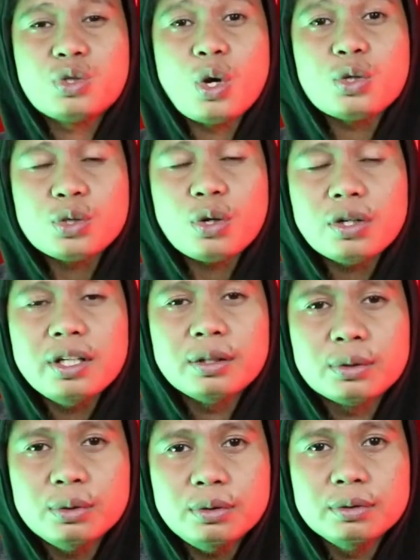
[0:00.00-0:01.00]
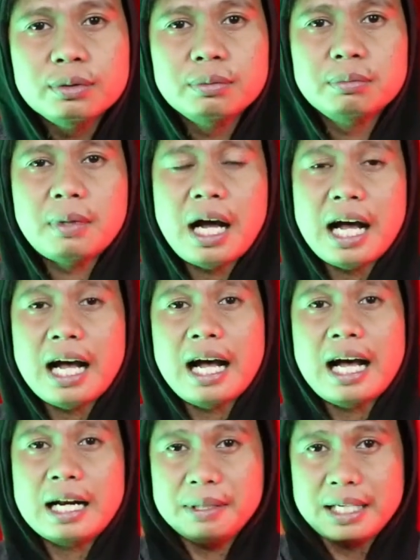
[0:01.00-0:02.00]
sosok itu
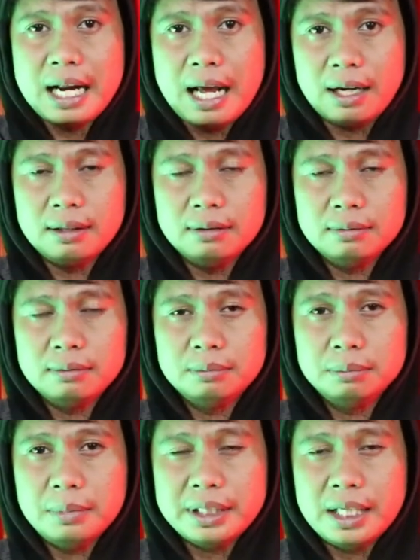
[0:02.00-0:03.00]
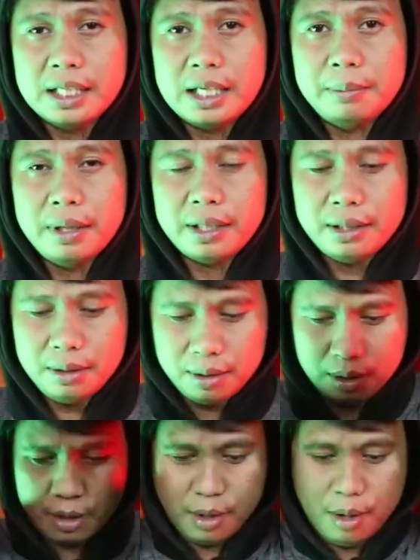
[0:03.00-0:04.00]
ada bajalan. Bajalan
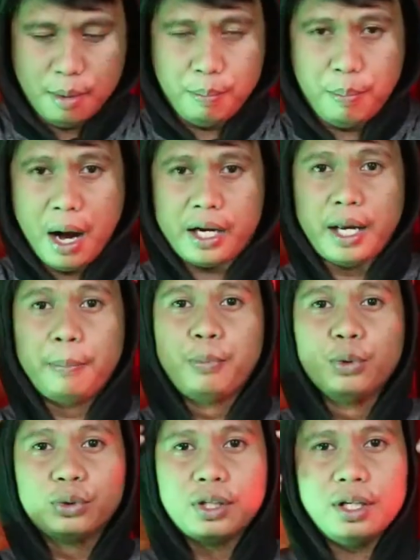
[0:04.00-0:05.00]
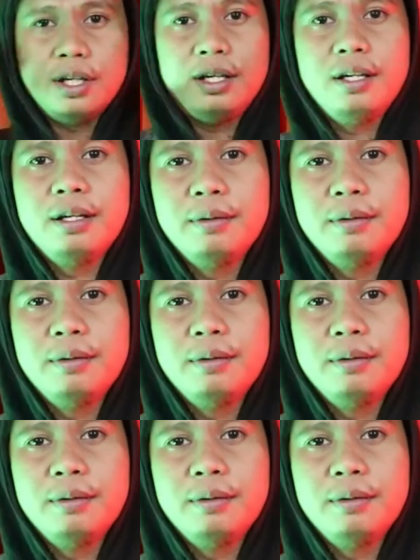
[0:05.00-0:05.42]
Kamari pakai putih.